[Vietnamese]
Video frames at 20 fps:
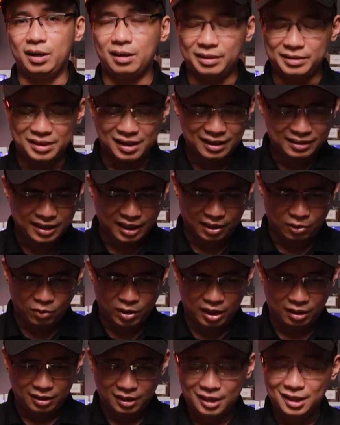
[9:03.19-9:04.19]
là những cái trà nước
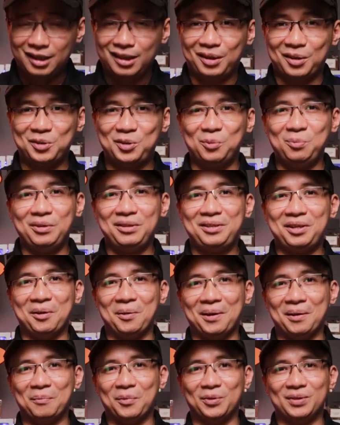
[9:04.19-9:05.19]
hoa nó giống như
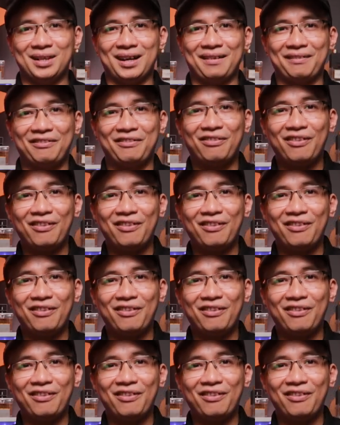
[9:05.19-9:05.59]
kiểu là một dạng